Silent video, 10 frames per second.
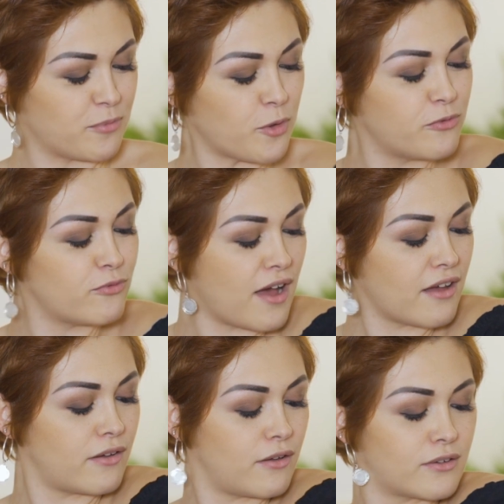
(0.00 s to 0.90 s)
pour
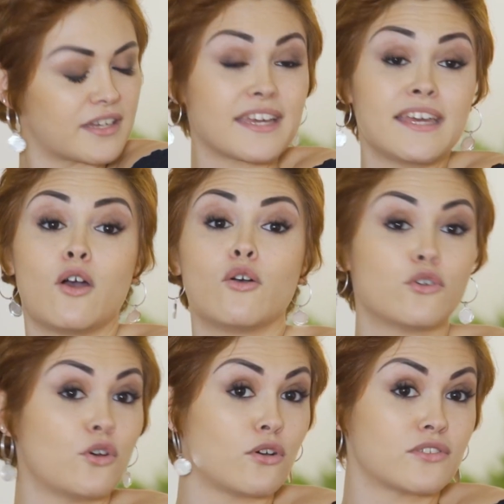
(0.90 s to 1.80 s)
pouvoir euh, créer
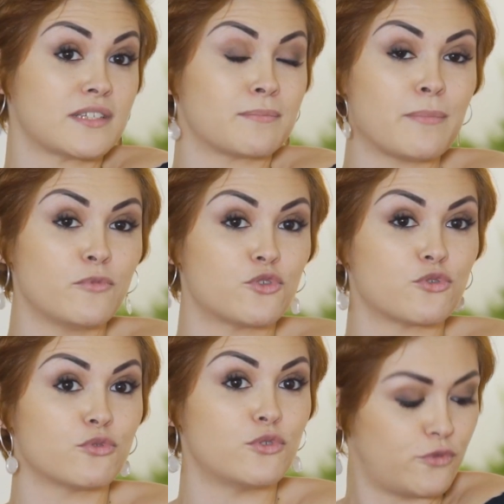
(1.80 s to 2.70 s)
encore cette même notion de